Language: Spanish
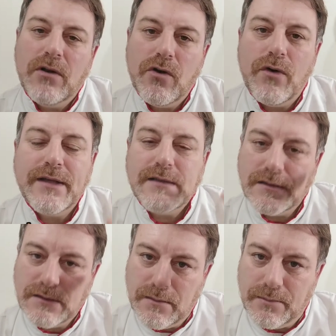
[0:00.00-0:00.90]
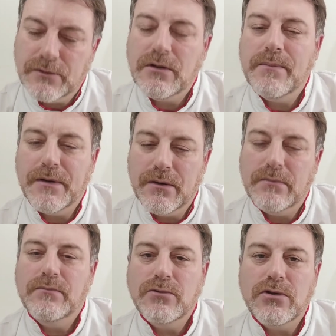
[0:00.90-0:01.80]
no es el 100%, pero
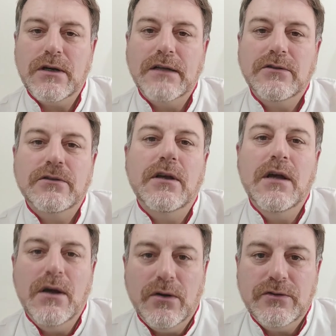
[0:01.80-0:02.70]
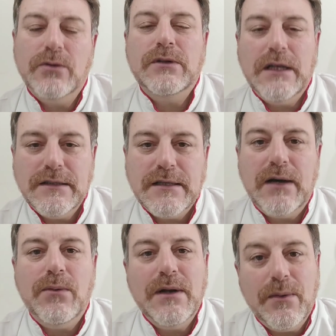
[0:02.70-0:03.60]
en muchos casos se
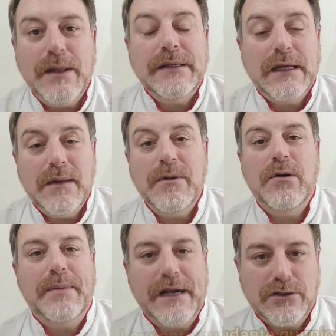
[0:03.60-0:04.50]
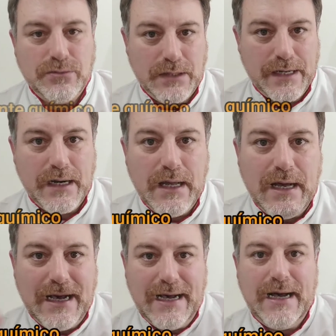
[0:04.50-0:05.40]
utiliza un leudante químico para ayudar
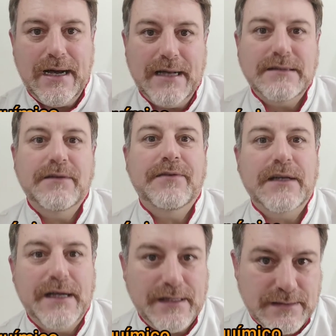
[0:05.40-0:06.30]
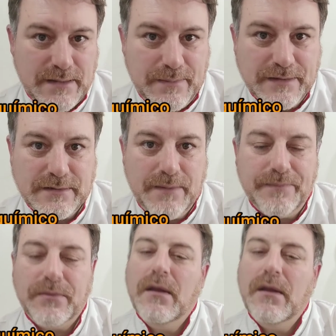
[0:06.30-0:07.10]
a gasificar esa masa.